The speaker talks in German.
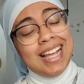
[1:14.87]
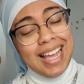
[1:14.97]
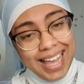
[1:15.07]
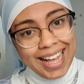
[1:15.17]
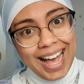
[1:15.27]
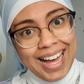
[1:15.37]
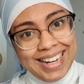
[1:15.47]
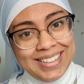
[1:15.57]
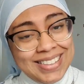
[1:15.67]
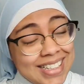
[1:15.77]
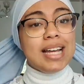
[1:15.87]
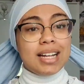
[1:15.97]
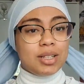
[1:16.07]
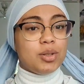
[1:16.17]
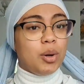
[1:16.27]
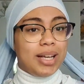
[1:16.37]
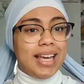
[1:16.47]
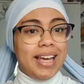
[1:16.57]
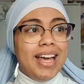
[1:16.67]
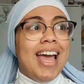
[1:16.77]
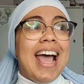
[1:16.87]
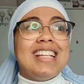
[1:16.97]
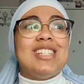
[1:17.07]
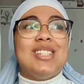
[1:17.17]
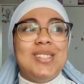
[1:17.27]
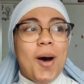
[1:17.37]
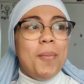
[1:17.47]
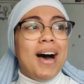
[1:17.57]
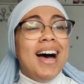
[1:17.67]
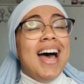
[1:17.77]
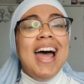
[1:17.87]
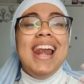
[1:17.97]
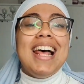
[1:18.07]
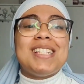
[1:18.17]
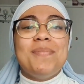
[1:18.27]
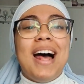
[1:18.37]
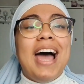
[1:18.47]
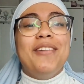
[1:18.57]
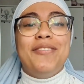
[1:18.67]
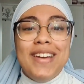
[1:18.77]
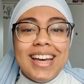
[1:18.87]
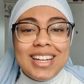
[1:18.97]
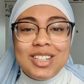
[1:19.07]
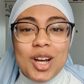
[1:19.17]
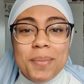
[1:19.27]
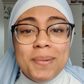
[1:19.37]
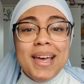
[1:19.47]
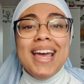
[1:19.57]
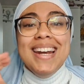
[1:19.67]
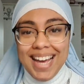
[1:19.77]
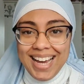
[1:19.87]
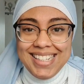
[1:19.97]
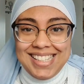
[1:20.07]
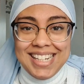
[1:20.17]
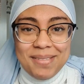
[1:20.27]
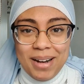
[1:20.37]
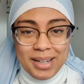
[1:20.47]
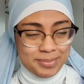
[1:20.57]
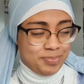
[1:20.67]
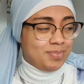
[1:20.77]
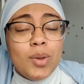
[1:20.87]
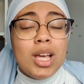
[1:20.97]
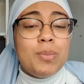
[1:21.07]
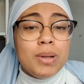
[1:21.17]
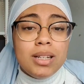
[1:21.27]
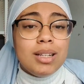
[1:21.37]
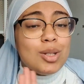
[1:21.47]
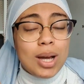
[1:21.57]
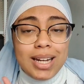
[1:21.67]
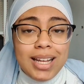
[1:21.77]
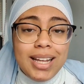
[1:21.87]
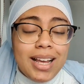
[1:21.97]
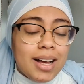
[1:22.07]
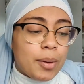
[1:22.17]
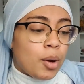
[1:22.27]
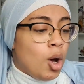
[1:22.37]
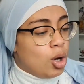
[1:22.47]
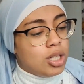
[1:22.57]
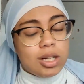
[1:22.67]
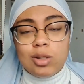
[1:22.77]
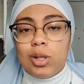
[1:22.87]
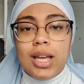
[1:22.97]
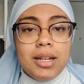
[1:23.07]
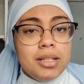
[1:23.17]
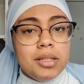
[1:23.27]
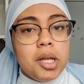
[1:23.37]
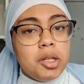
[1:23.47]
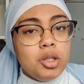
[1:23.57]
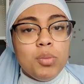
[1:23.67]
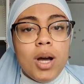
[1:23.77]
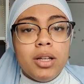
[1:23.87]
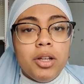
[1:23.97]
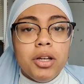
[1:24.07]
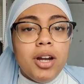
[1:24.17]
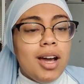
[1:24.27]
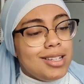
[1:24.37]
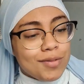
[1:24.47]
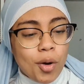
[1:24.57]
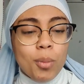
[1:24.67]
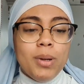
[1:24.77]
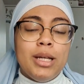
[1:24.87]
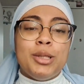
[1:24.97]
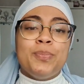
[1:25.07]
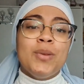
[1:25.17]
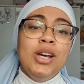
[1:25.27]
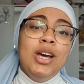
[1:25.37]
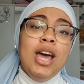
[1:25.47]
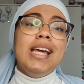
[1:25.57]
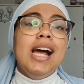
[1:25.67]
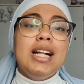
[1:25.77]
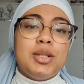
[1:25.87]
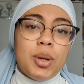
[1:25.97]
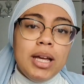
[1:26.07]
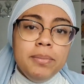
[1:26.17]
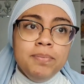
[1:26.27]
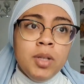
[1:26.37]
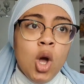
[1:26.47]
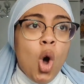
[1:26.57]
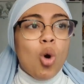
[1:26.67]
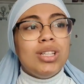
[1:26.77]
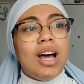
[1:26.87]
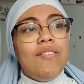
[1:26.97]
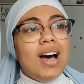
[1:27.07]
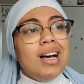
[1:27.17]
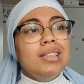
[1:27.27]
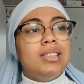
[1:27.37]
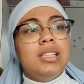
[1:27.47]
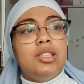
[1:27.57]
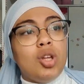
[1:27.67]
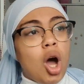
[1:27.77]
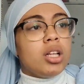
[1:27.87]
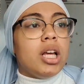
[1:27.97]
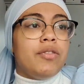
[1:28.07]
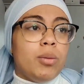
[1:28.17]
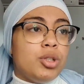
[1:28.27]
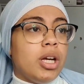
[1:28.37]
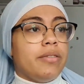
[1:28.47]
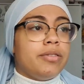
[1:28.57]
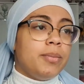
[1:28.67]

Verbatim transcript: Egal. Ich dachte so, okay, es ist Sommer. Lass mal einen fairen Job in der Eisdiele machen. Ich bin zu einer hingegangen. Ich dachte so, okay, die sind nett. Ich mag deren Eis, warum nicht? Ich gehe also hin und da war die Tochter vom Chef.